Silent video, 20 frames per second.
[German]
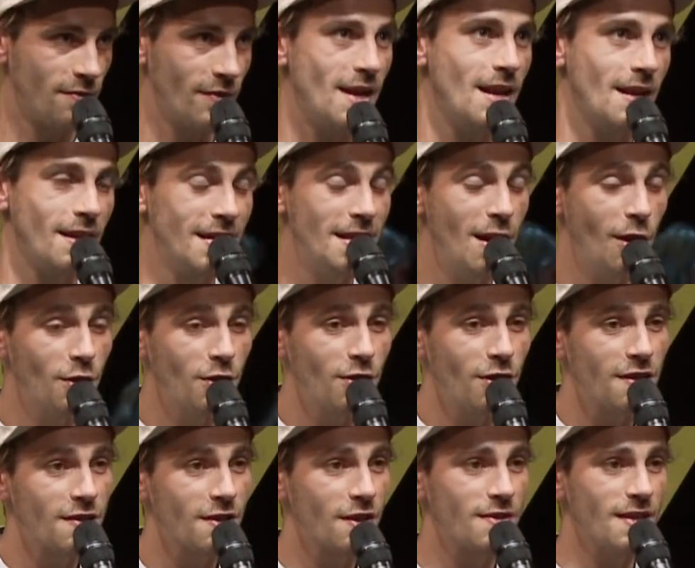Weil genauso soll
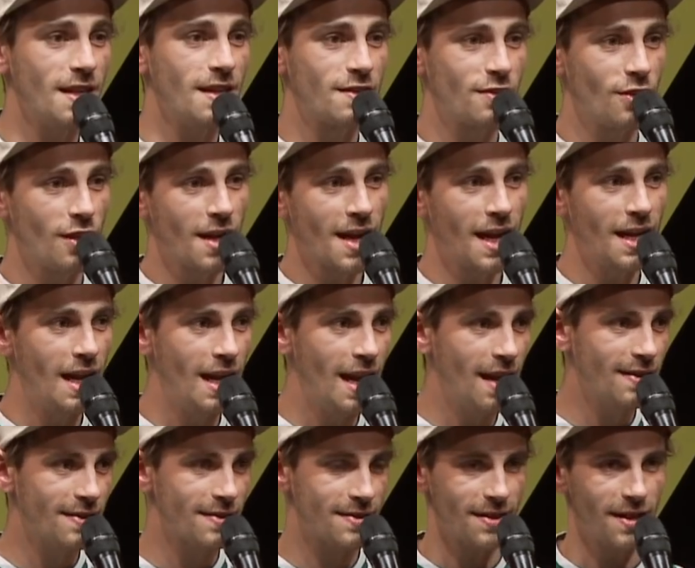das auch sein. Das soll ja keine
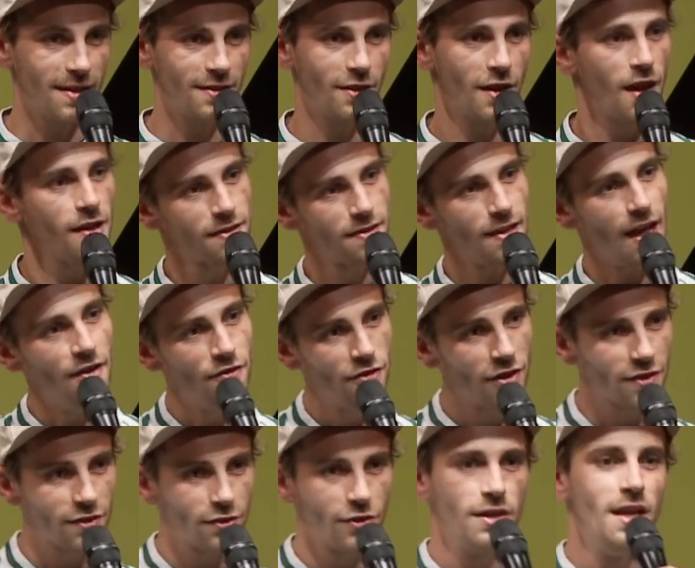Last sein, sondern es ist
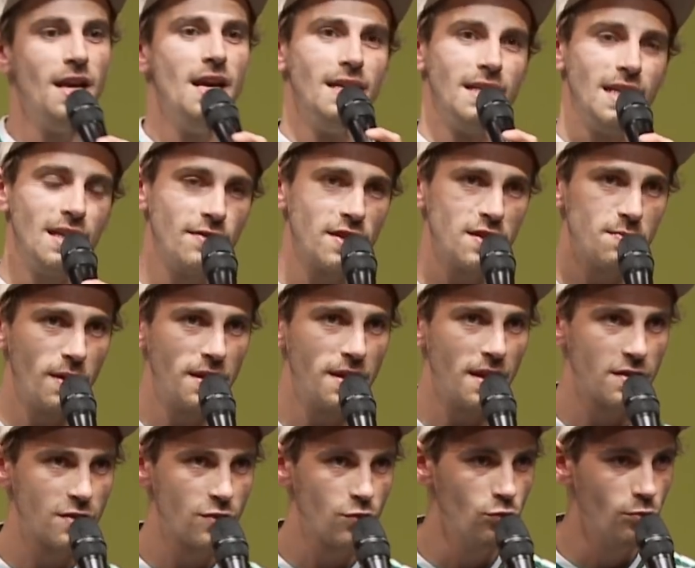einfach so ein Ding, was man
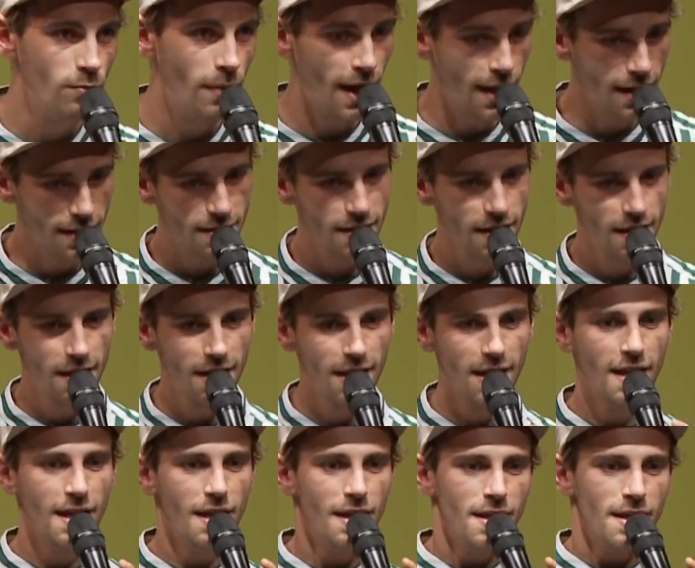dazu macht.
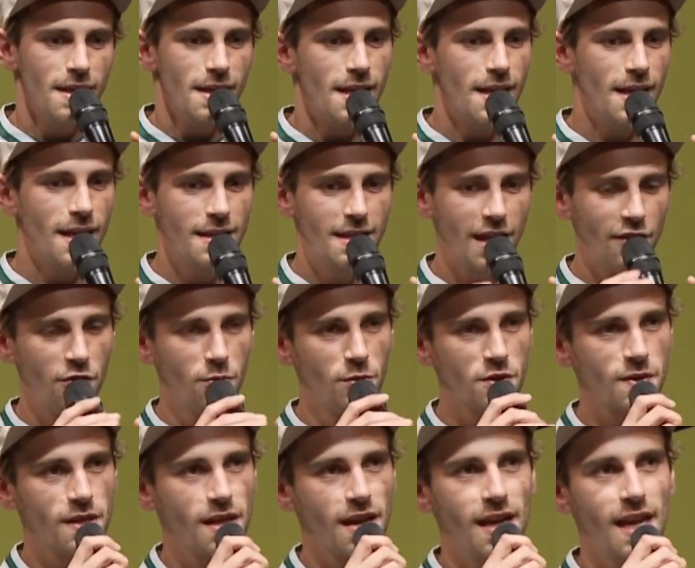Äh, dafür muss
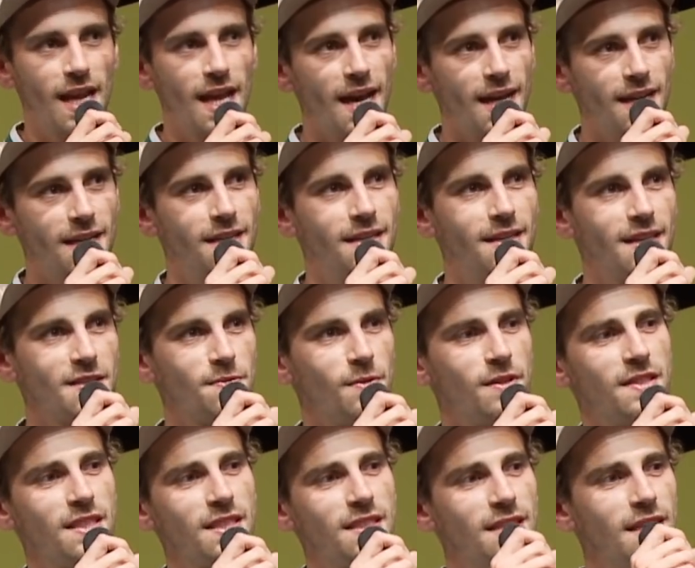man halt lernen, dass man
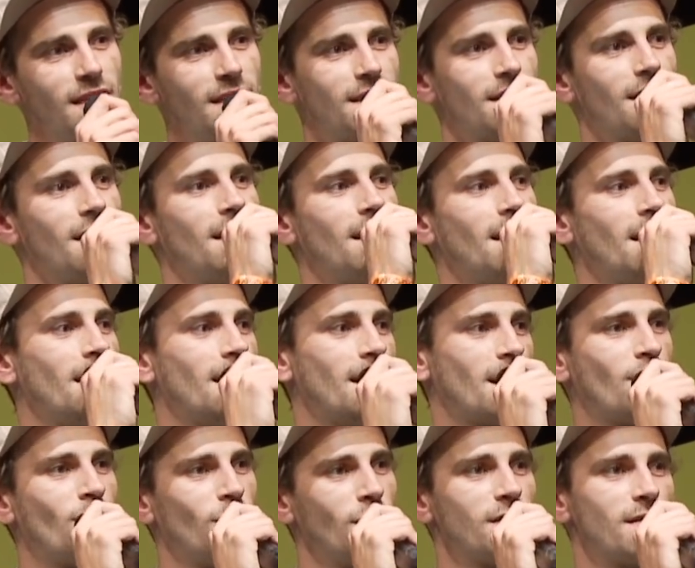sich nicht äh,
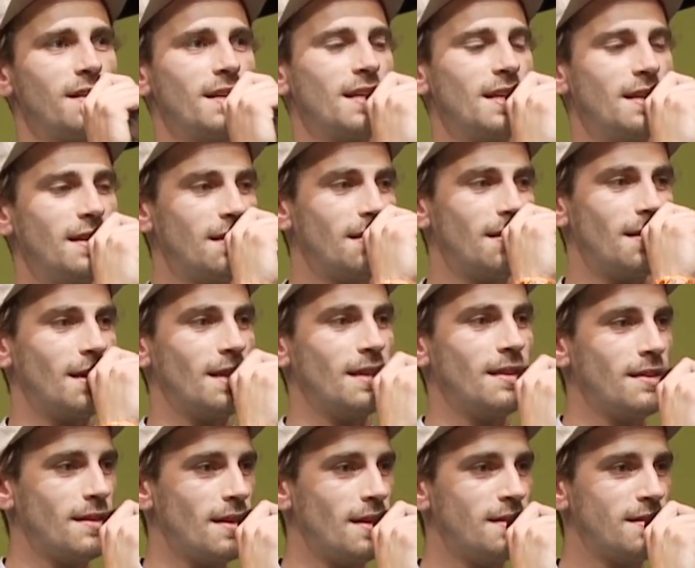künstlich in,
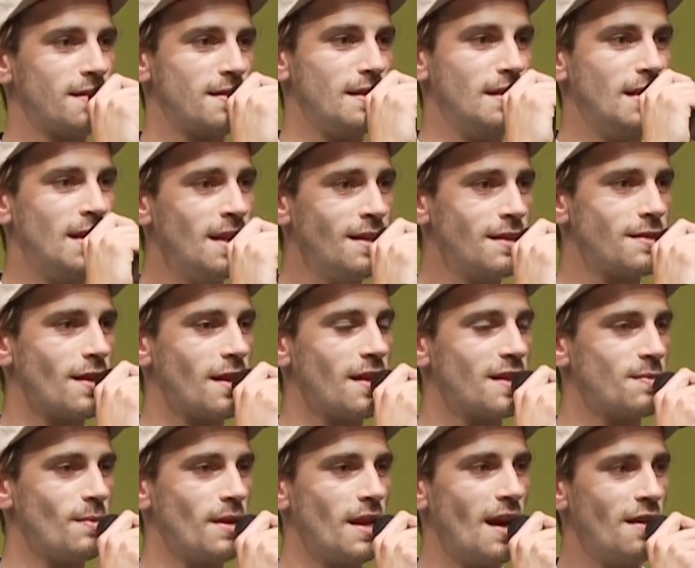in, inszeniert, sondern
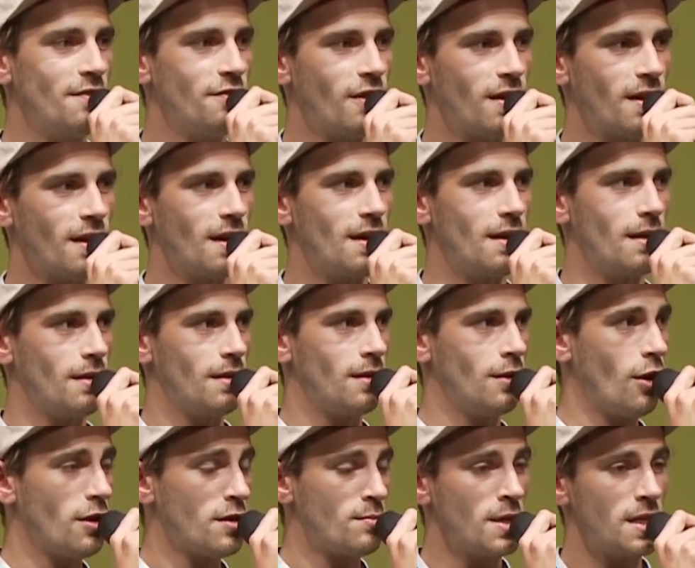dass man einfach äh,
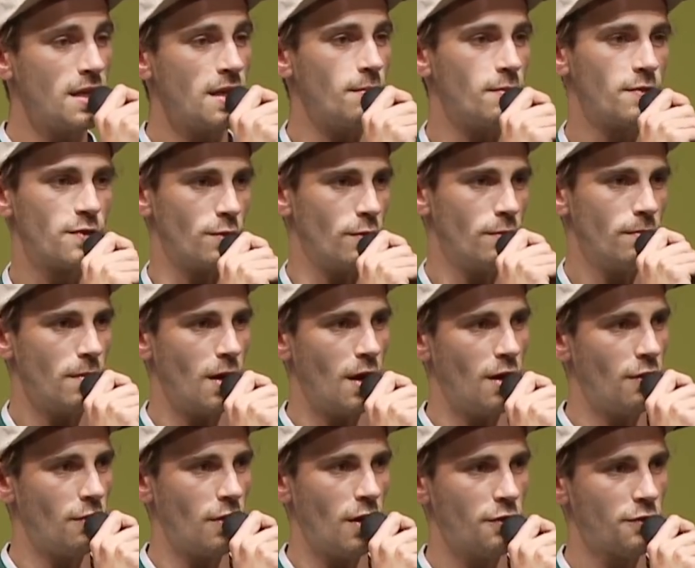Leute mitnimmt so
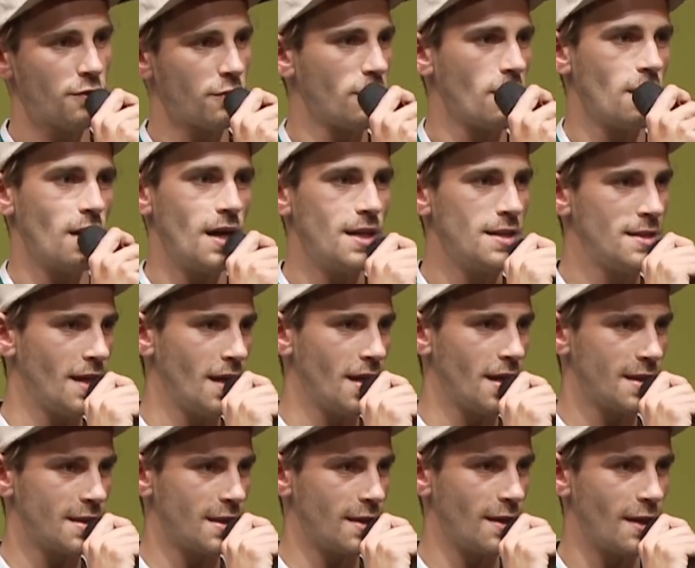auf, auf so eine
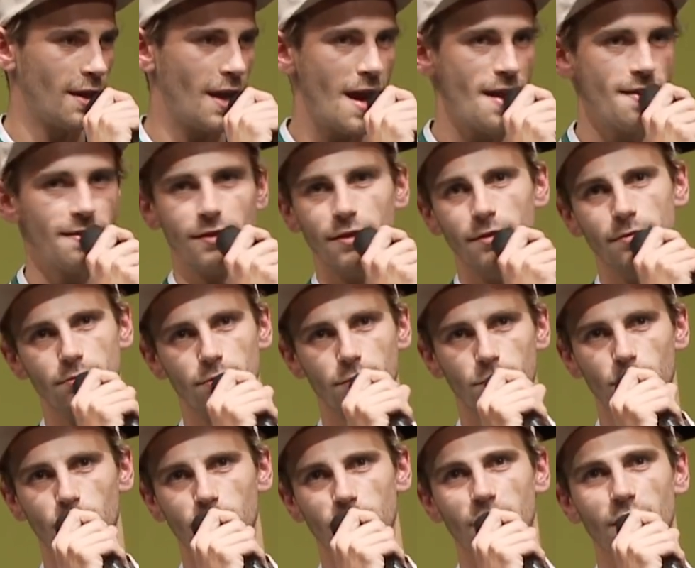alltägliche Reise.
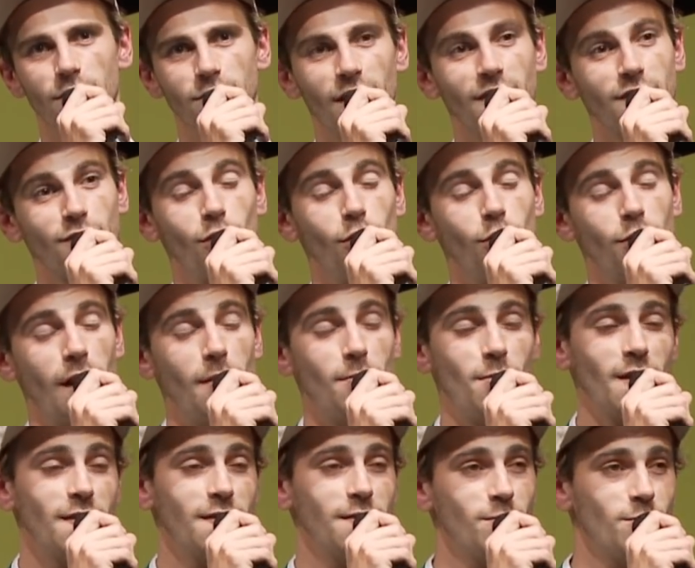Und, und, das soll am
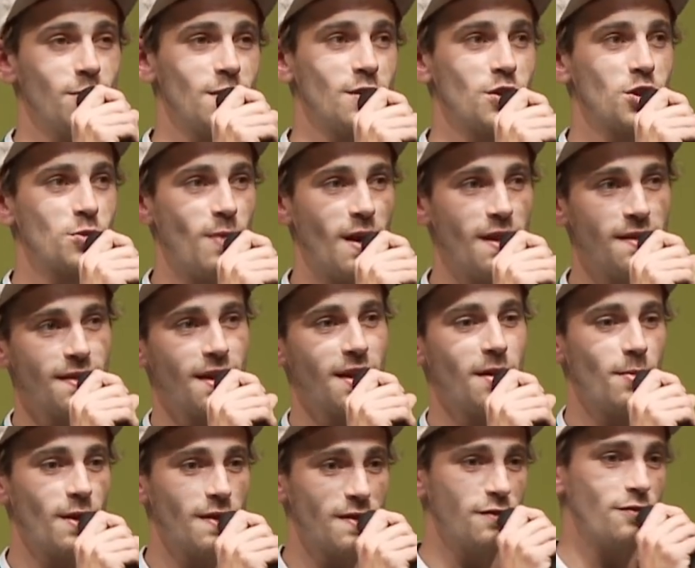besten ein bisschen spannend sein.
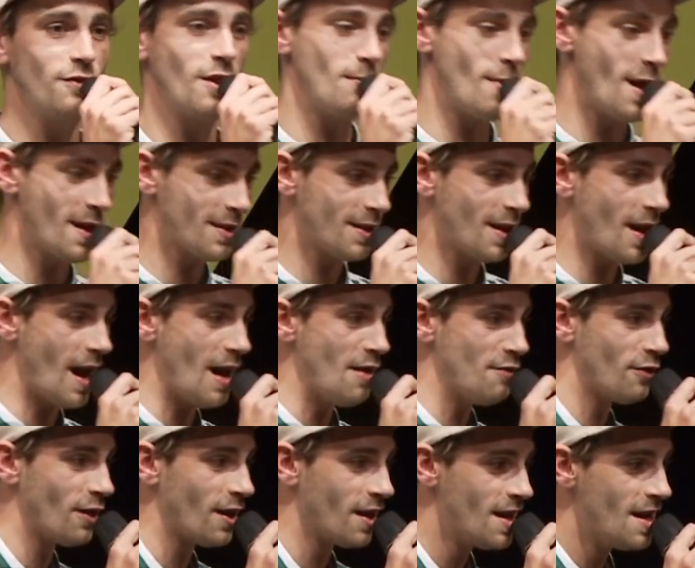Im besten Fall macht ihr da
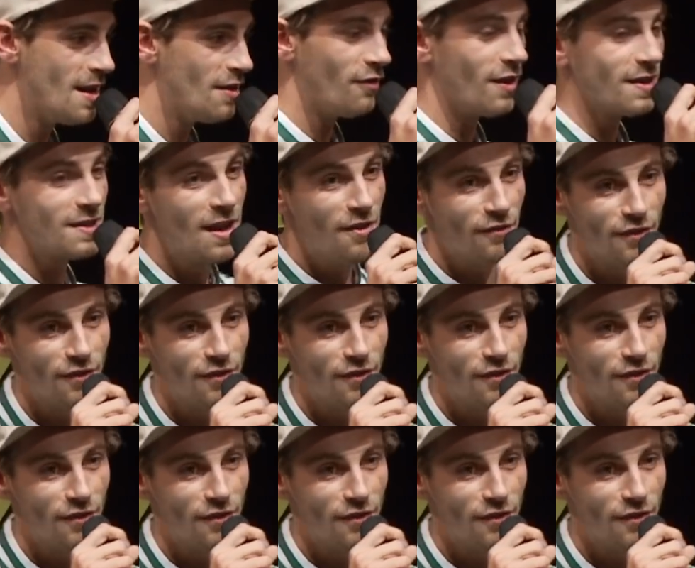einfach was.